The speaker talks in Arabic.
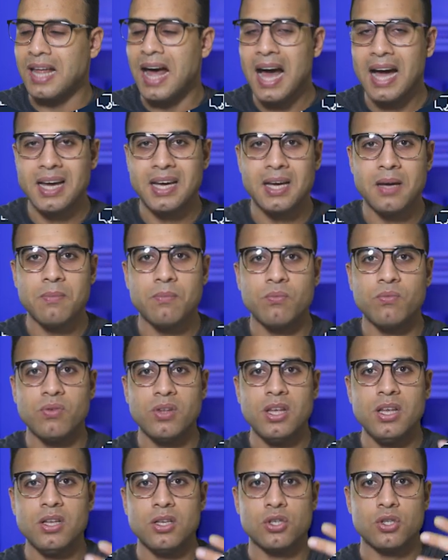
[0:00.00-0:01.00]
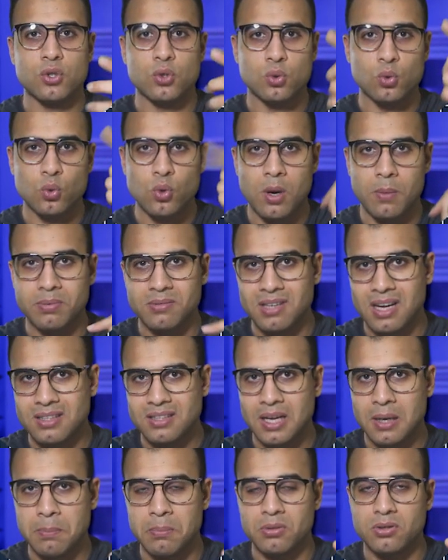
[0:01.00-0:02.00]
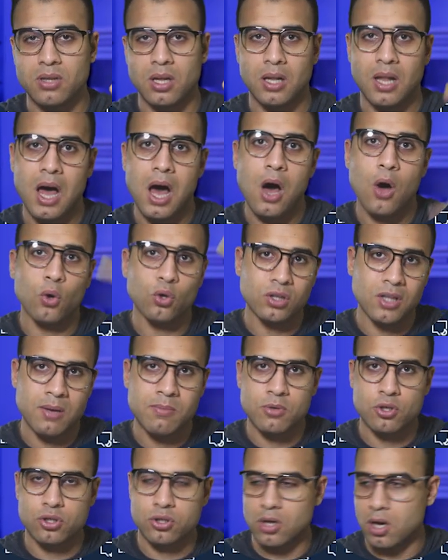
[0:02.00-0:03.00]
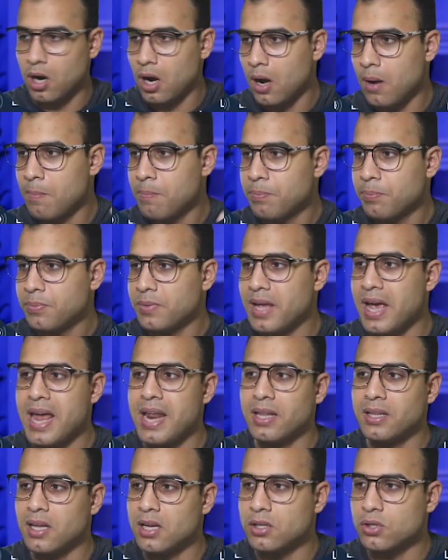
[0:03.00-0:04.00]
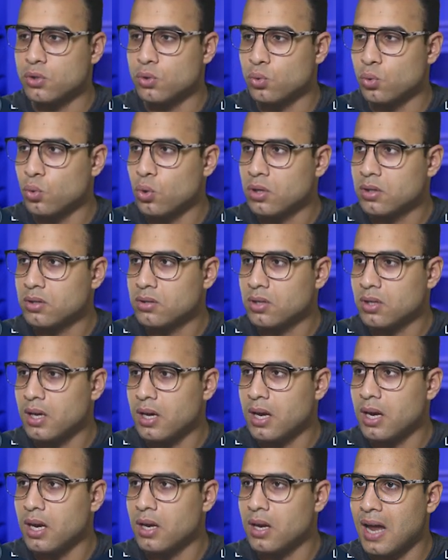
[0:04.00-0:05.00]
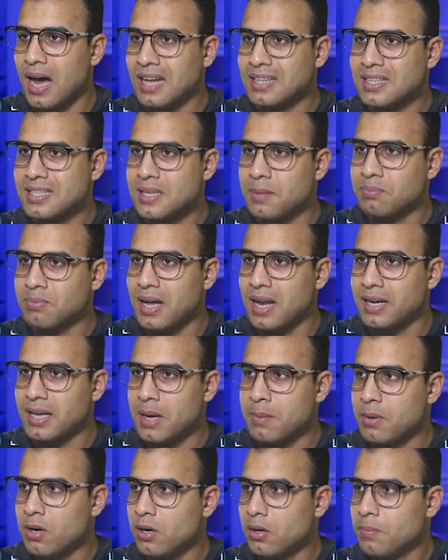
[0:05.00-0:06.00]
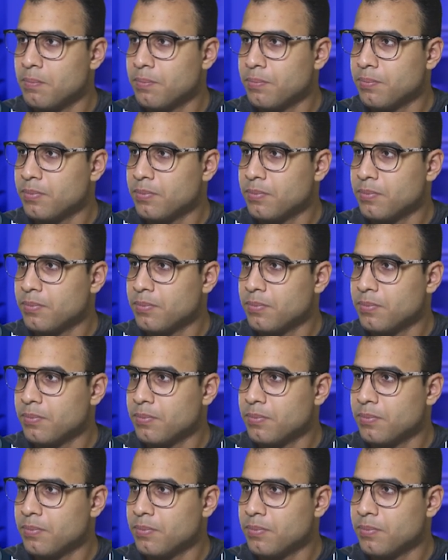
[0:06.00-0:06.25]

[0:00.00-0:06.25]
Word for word: تتحكم في الصوره بتاعتك بتطلعها قدام الشرح يعني ده صوره العدسه بتاع الكاميرا